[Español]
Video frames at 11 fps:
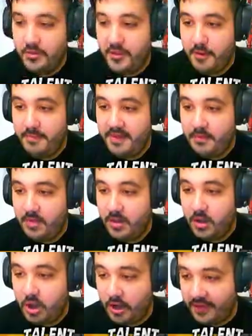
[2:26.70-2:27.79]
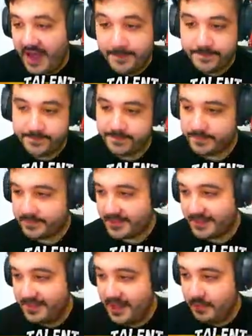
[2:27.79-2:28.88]
zombie, del modo horda,
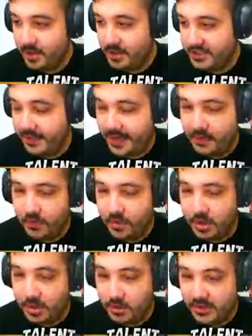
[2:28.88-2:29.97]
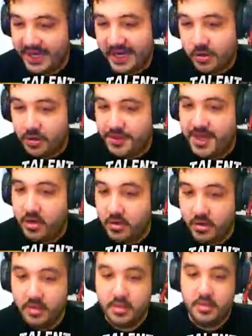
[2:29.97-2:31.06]
del modo salvar el mundo como tú quieras
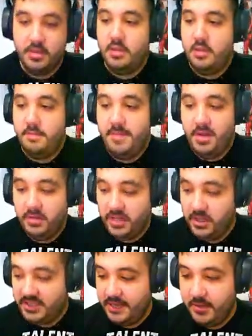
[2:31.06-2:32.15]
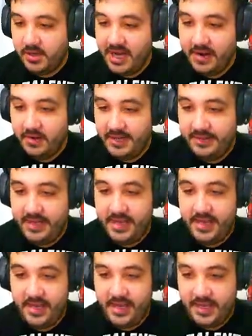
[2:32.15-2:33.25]
conocerlo. Pero tío, seamos claros, gente.
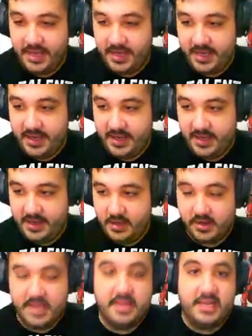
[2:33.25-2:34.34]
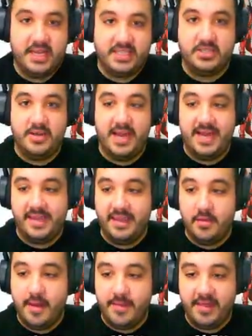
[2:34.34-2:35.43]
Eh, lo que interesa son las
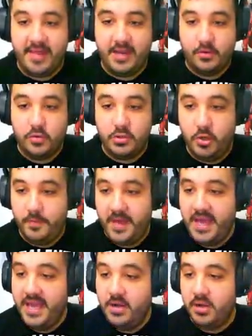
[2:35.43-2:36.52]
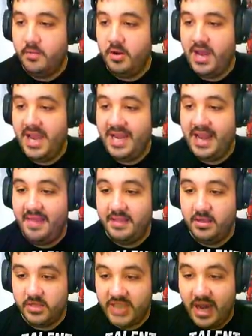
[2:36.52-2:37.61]
skins guapas del Skull Trooper, lo que mola es la del
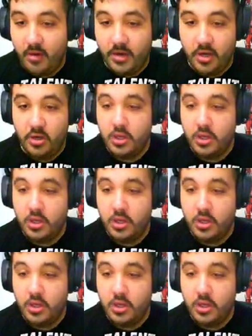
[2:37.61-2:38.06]
dinosaurio,